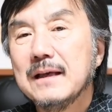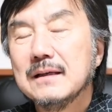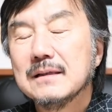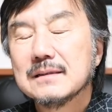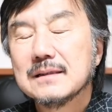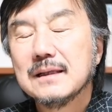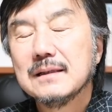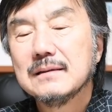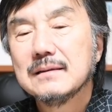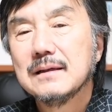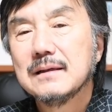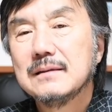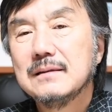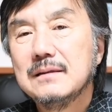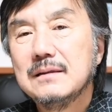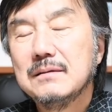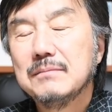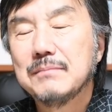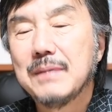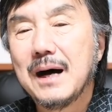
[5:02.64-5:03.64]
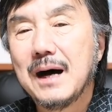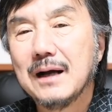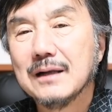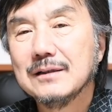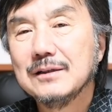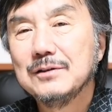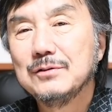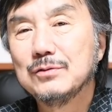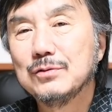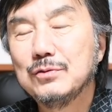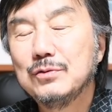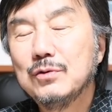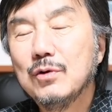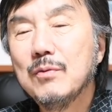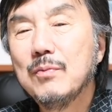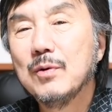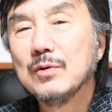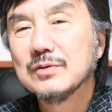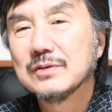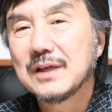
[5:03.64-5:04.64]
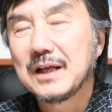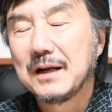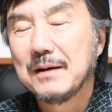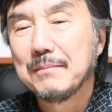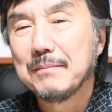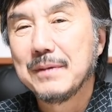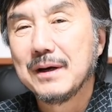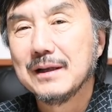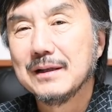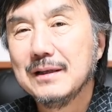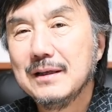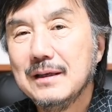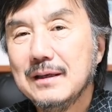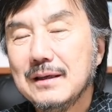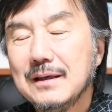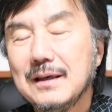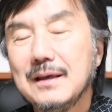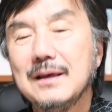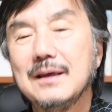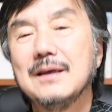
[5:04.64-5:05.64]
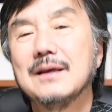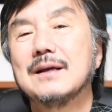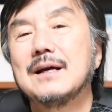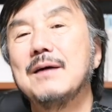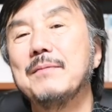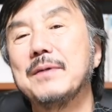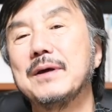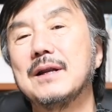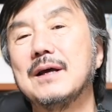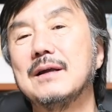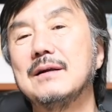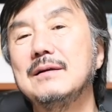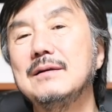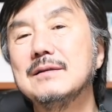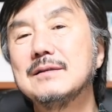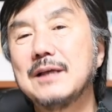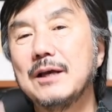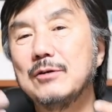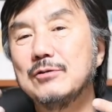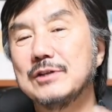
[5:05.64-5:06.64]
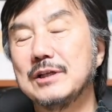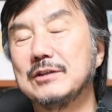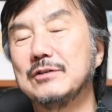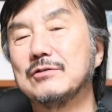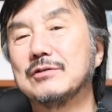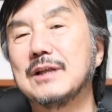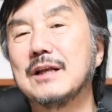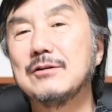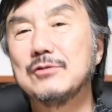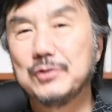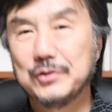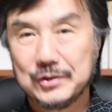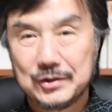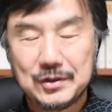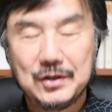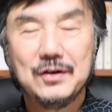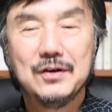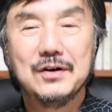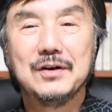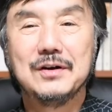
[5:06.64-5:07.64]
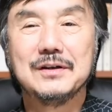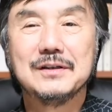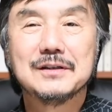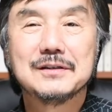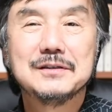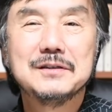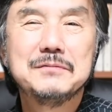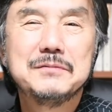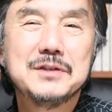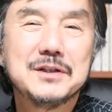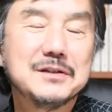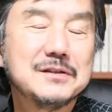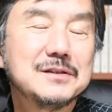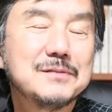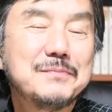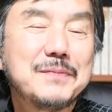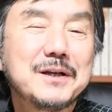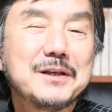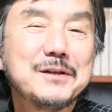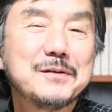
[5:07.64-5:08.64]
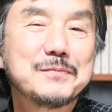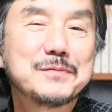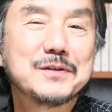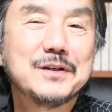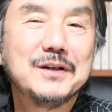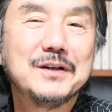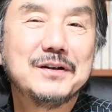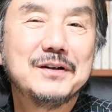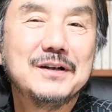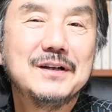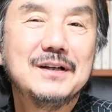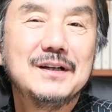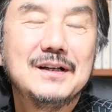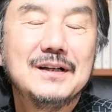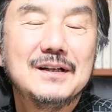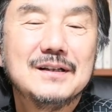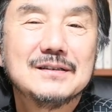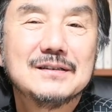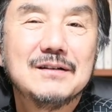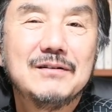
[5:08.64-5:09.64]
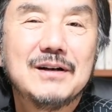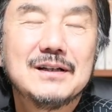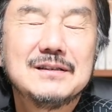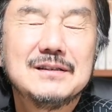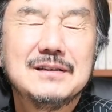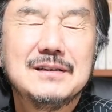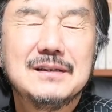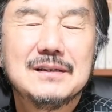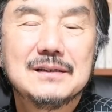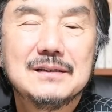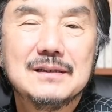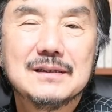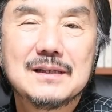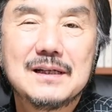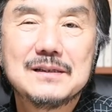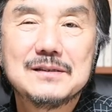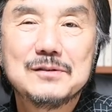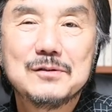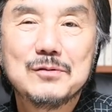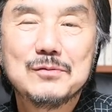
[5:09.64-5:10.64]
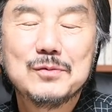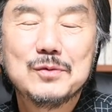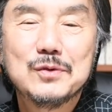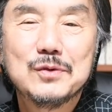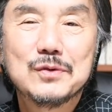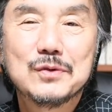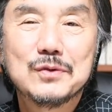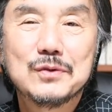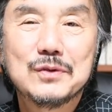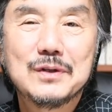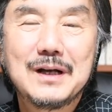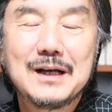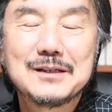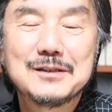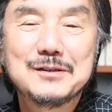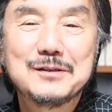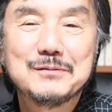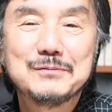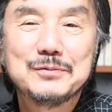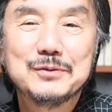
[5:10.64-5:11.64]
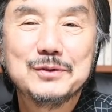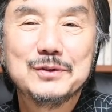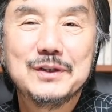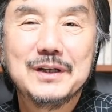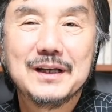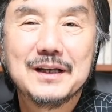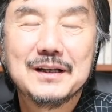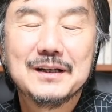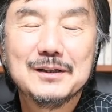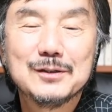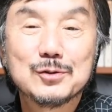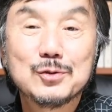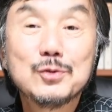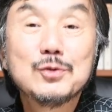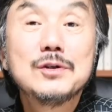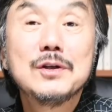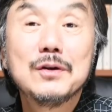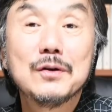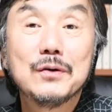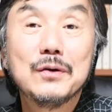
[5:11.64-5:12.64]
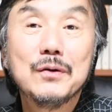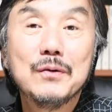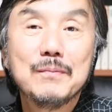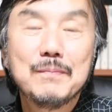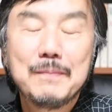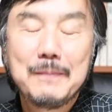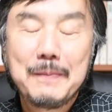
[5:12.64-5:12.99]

샷다를 많이 눌러본 사람만이 카메라를 자유자재로 달 수 있죠. 그럼 연습밖에 없어요. 저와 같이 사진 공부를 하시는 분들에게는 숙제로